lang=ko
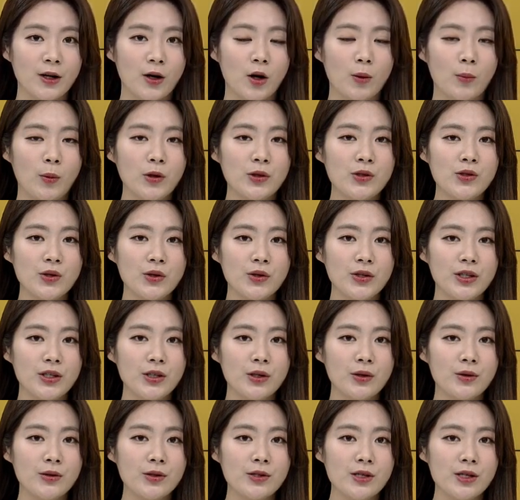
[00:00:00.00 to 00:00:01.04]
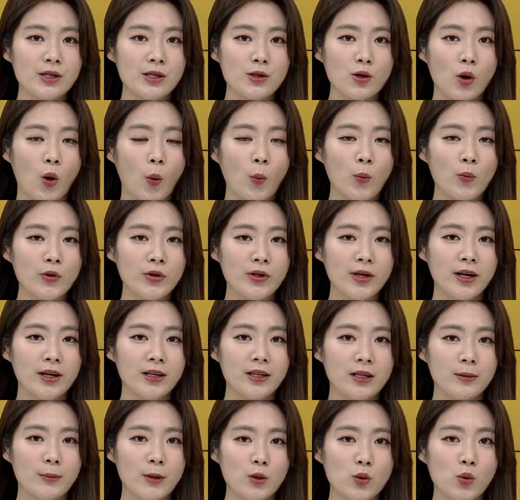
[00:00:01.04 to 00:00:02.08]
어, 먼저 이영재
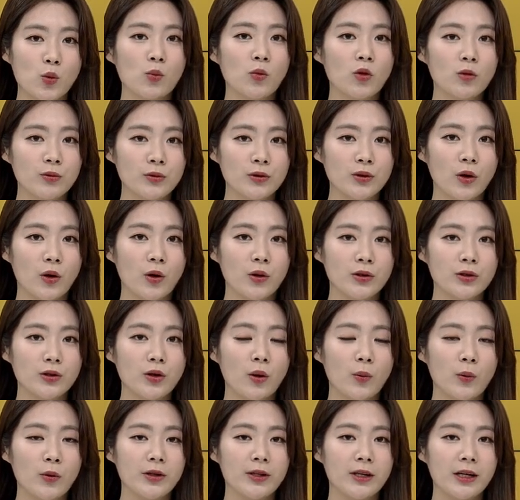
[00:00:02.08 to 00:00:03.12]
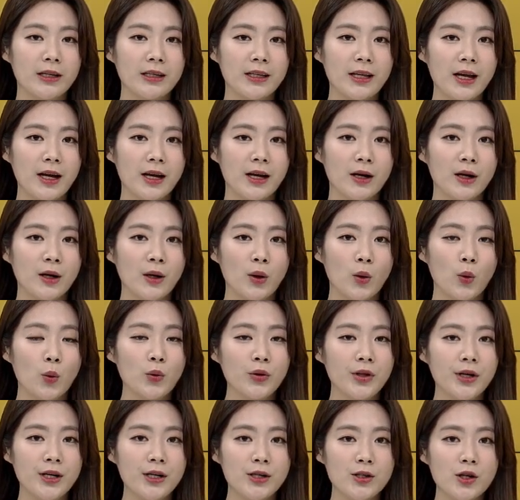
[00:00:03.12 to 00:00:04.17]
전문가님의 종목부터 들어볼 텐데
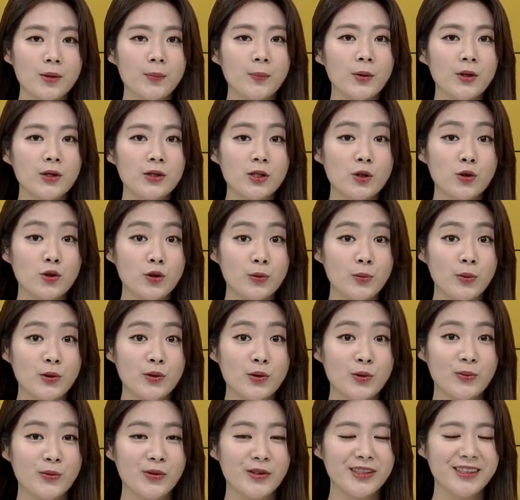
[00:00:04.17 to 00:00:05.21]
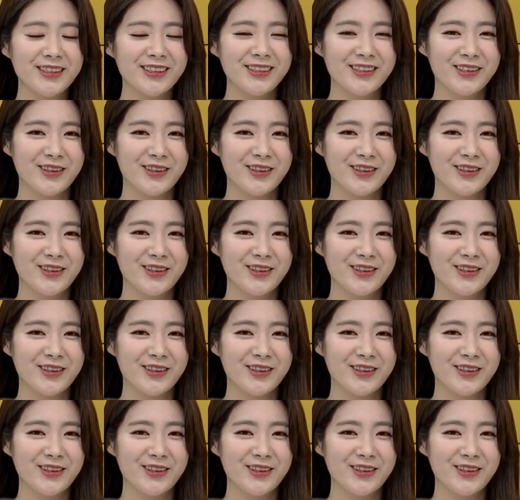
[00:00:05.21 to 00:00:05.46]
오늘 첫 번째 후보 종목은